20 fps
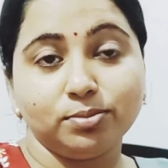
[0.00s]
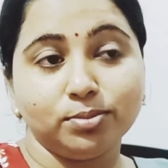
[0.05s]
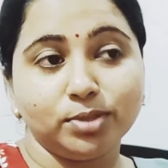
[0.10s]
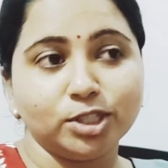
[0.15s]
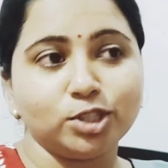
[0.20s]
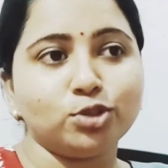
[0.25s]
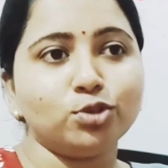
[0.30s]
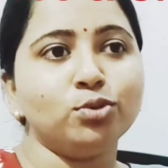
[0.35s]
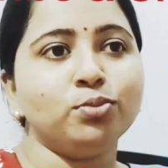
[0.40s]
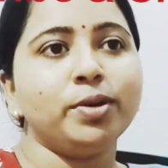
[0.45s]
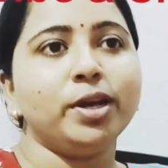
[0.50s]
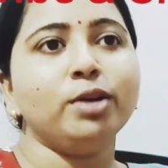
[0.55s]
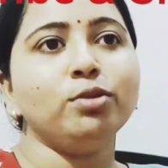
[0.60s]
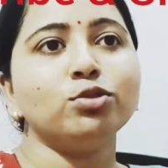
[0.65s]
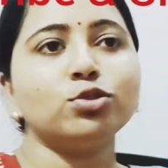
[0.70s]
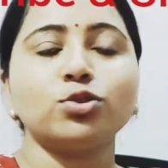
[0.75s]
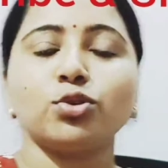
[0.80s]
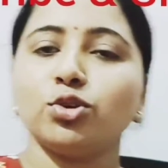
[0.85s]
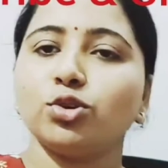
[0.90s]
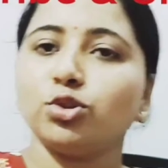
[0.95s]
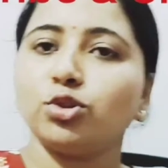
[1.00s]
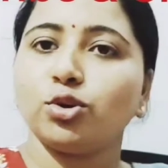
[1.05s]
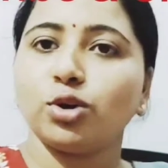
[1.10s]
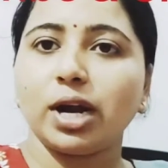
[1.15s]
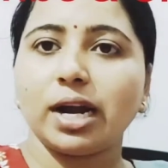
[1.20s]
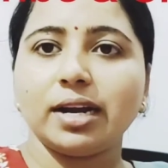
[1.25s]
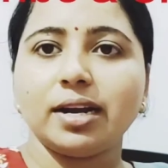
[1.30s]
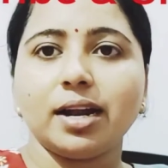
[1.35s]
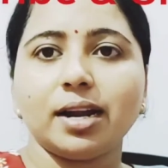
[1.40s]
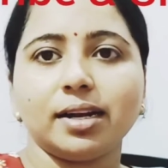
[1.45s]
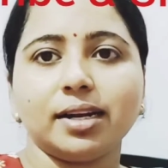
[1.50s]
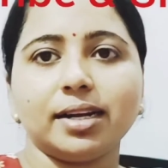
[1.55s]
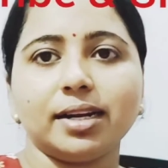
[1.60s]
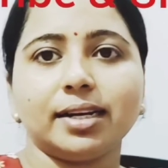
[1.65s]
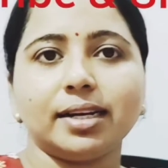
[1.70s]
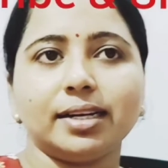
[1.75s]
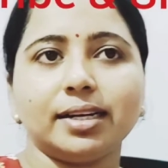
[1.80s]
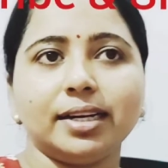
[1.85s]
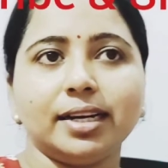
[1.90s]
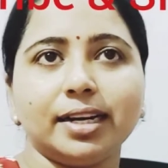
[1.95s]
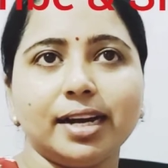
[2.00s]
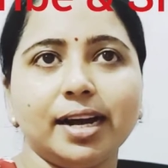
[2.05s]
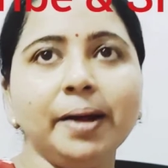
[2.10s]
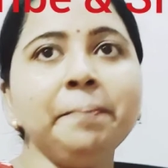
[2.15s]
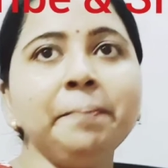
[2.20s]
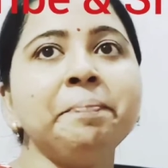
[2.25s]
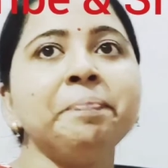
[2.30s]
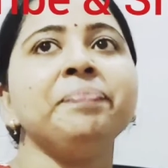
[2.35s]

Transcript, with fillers: मशरूम है उसको तोराई डालकर करने का